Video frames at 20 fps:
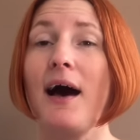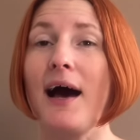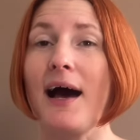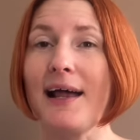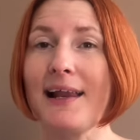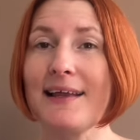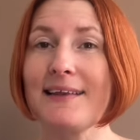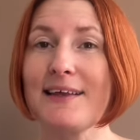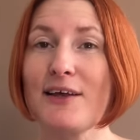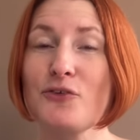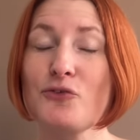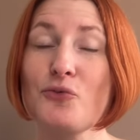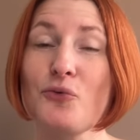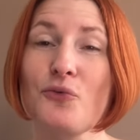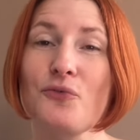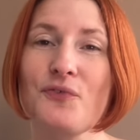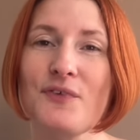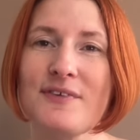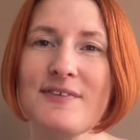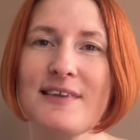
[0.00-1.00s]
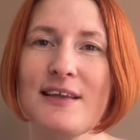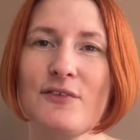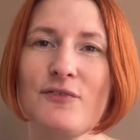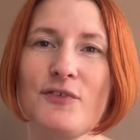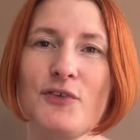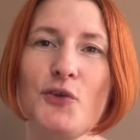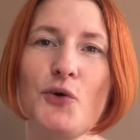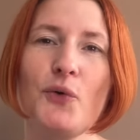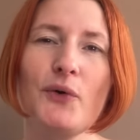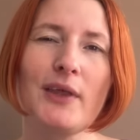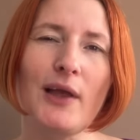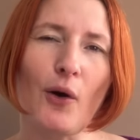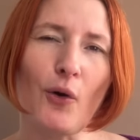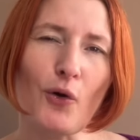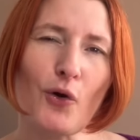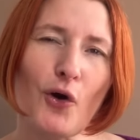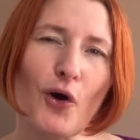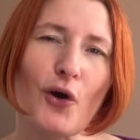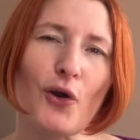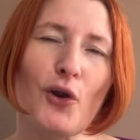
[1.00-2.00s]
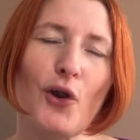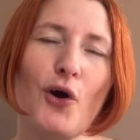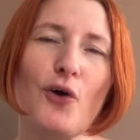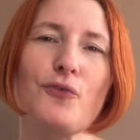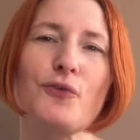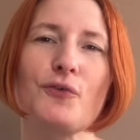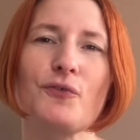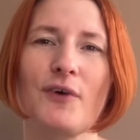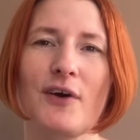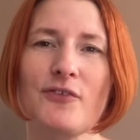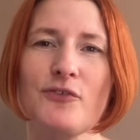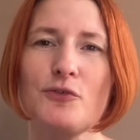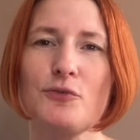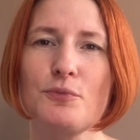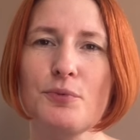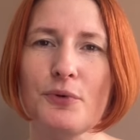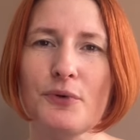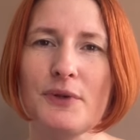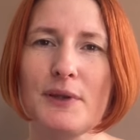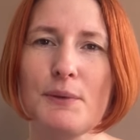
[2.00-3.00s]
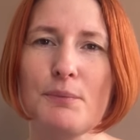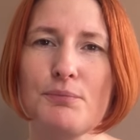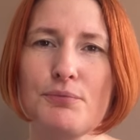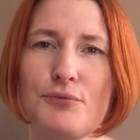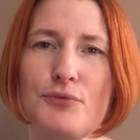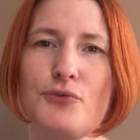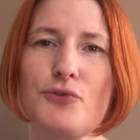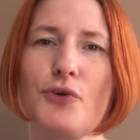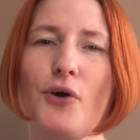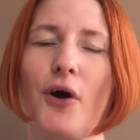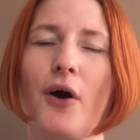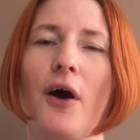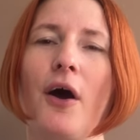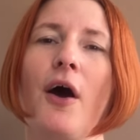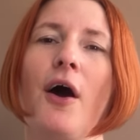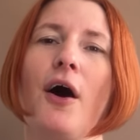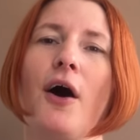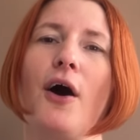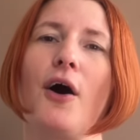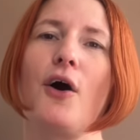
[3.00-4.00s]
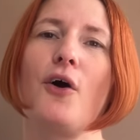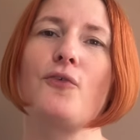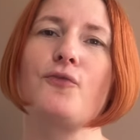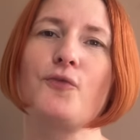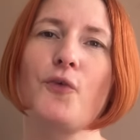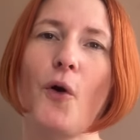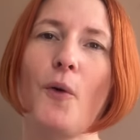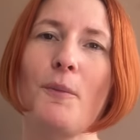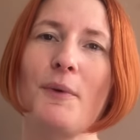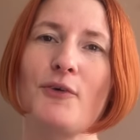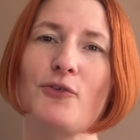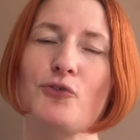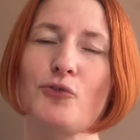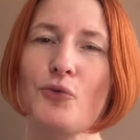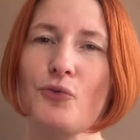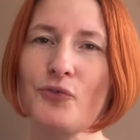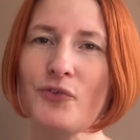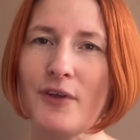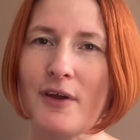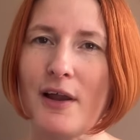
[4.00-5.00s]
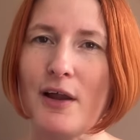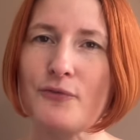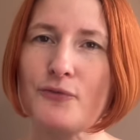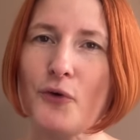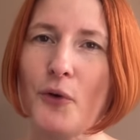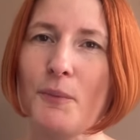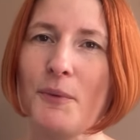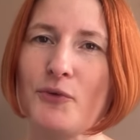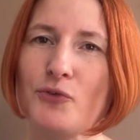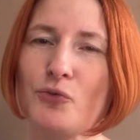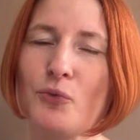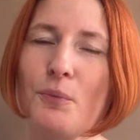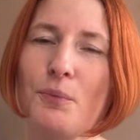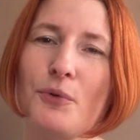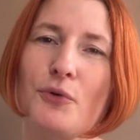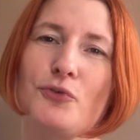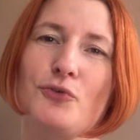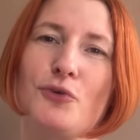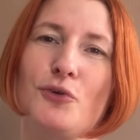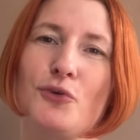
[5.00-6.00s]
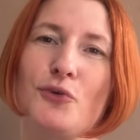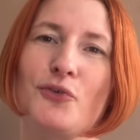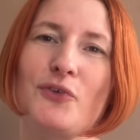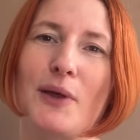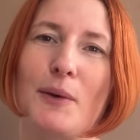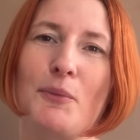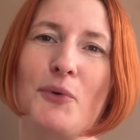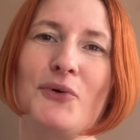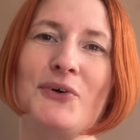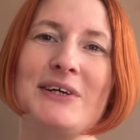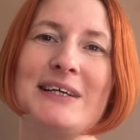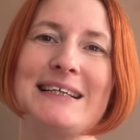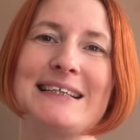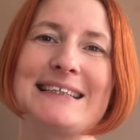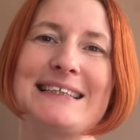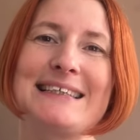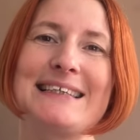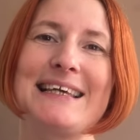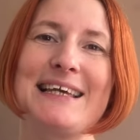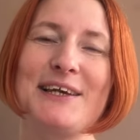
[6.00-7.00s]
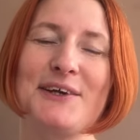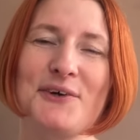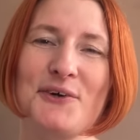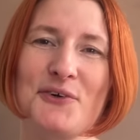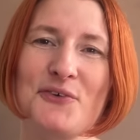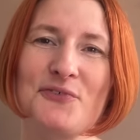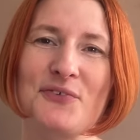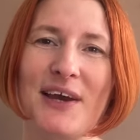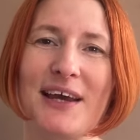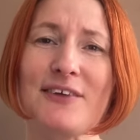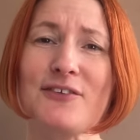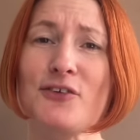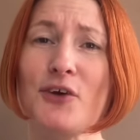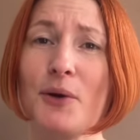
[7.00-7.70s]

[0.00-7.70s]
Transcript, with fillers: À la date où on fait cette vidéo, il y a encore l'offre. si vous prenez plusieurs euh, formation. Vous avez la formation pendule notamment qui est offerte.